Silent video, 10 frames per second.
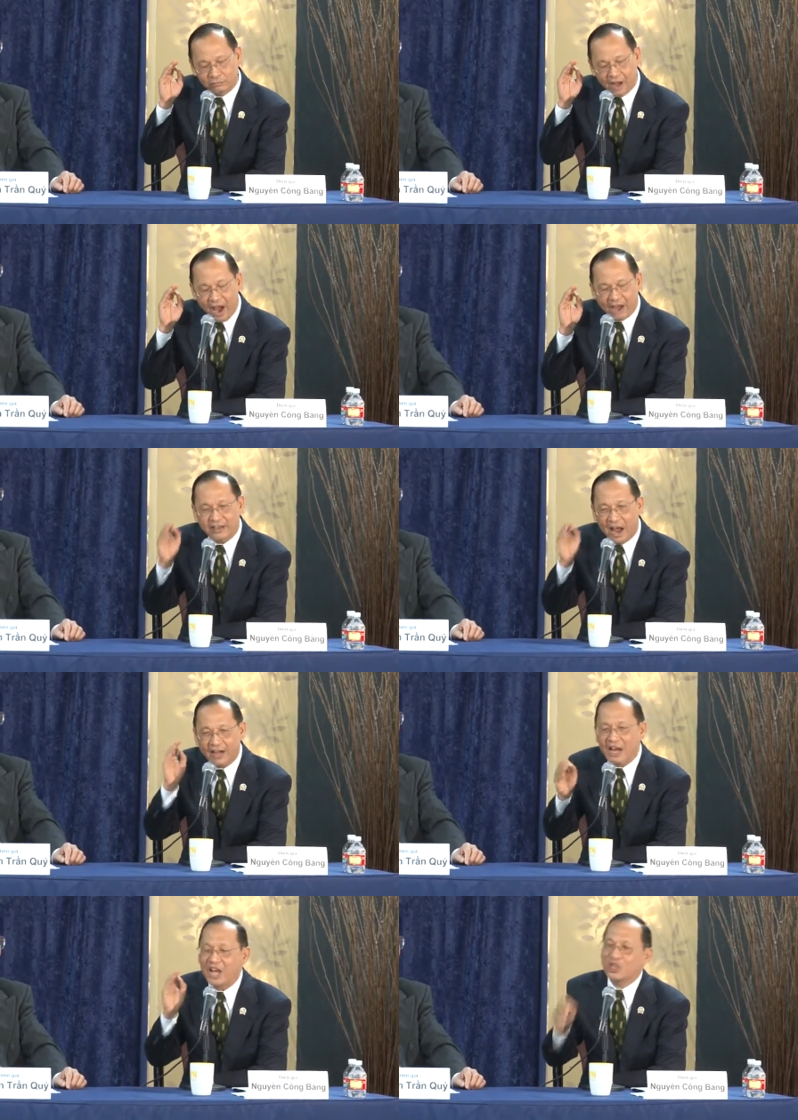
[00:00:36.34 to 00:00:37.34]
đại
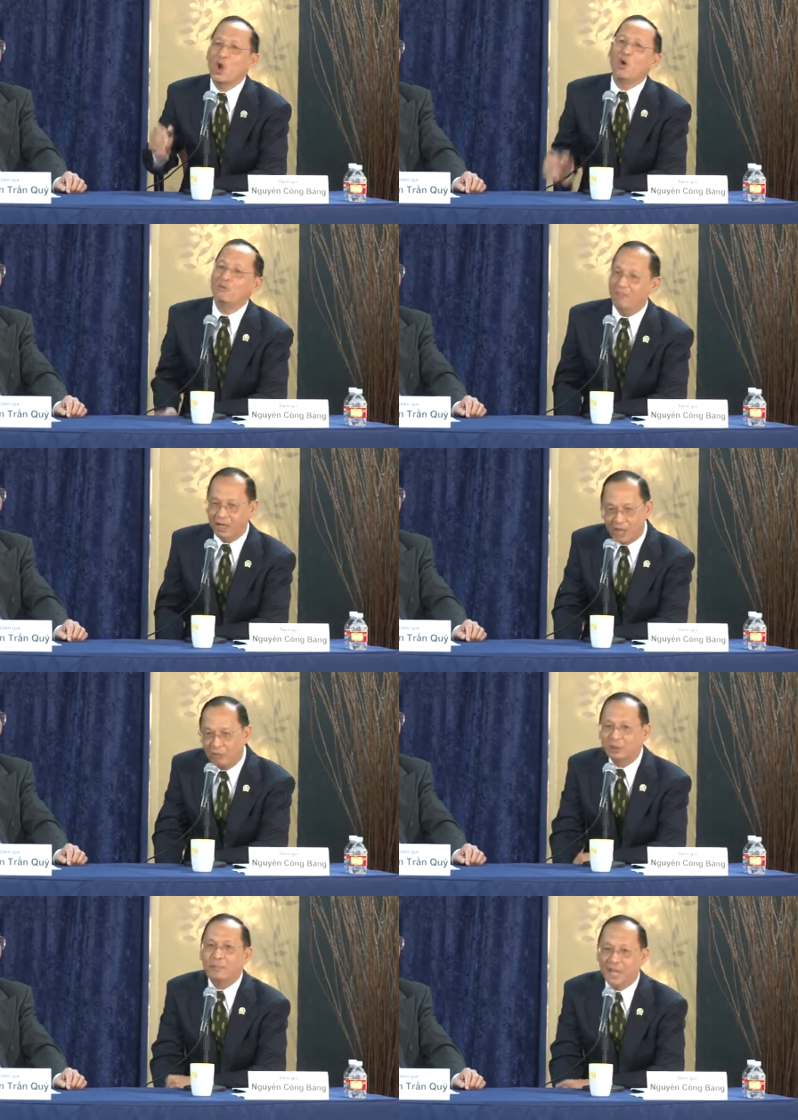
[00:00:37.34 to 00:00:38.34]
đại đa số vẫn
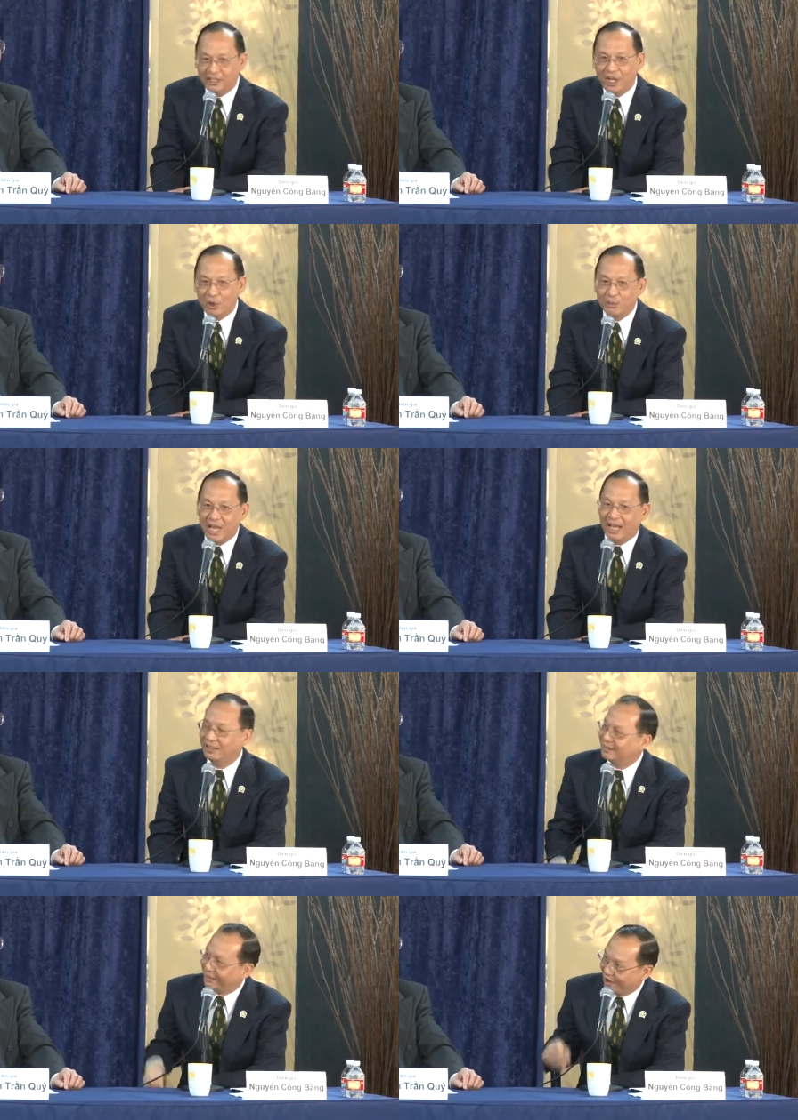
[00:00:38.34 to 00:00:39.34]
không chấp nhận chế độ cộng
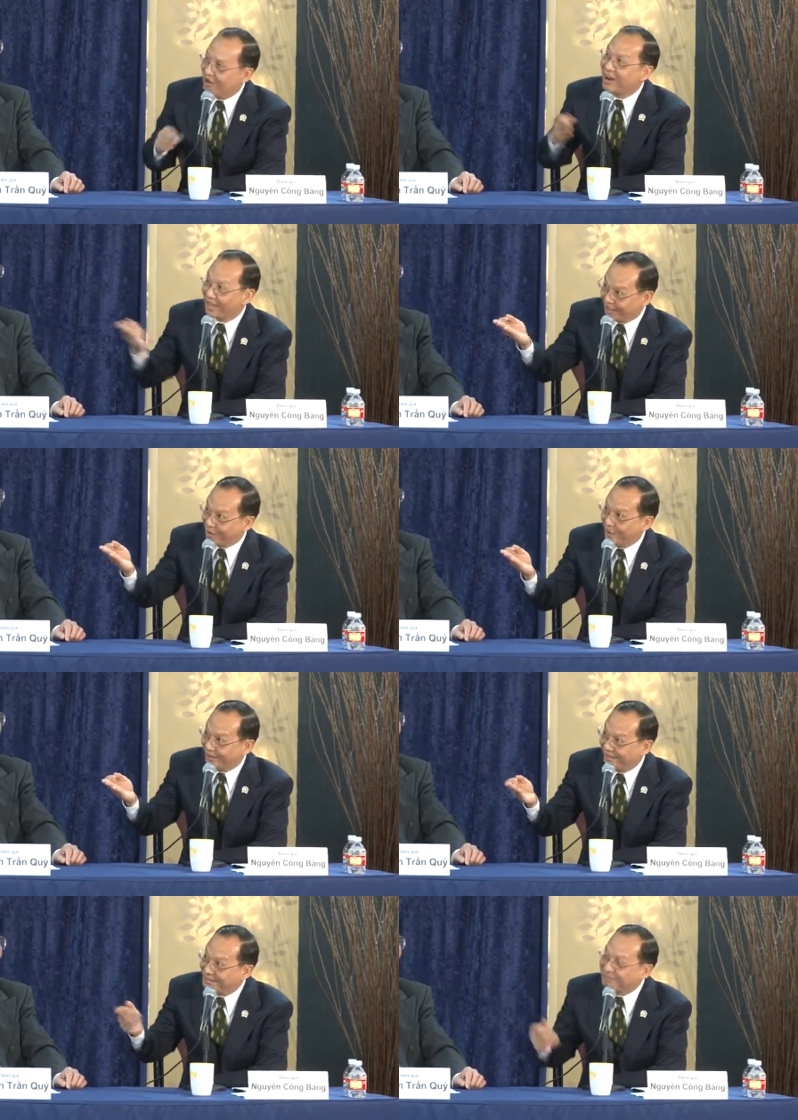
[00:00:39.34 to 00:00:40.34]
sản thì đó là cái câu hỏi
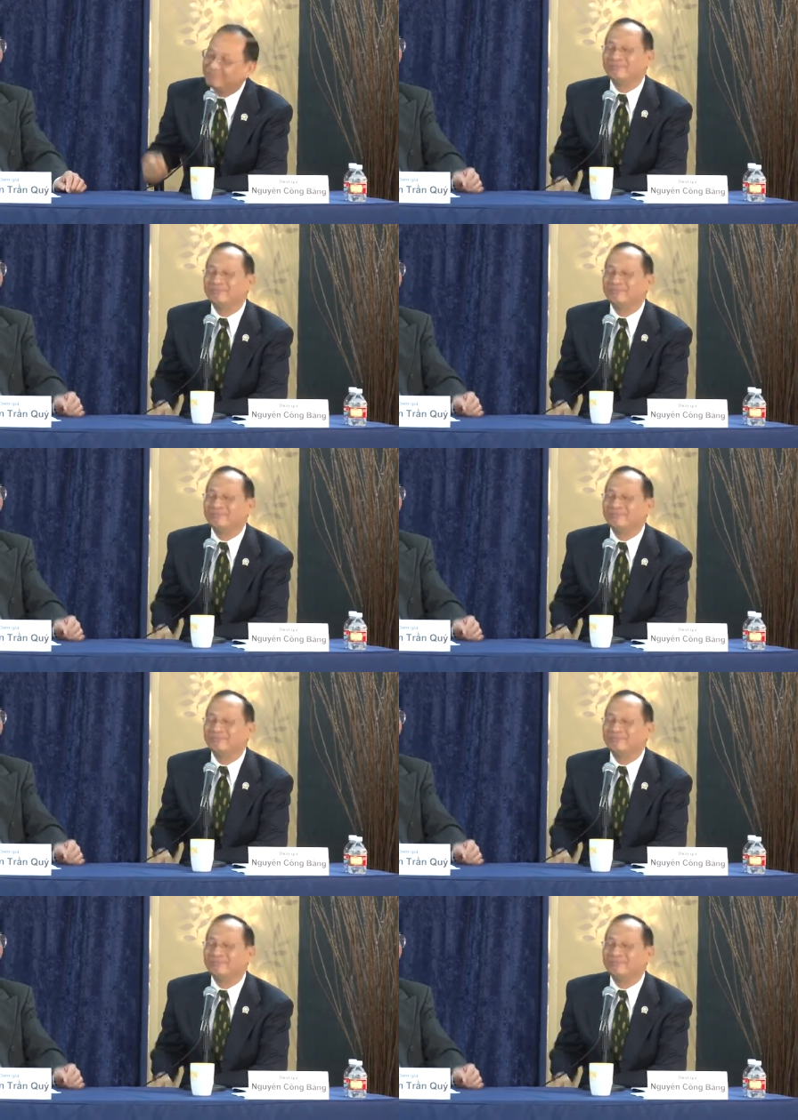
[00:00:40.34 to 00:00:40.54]
thứ nhất.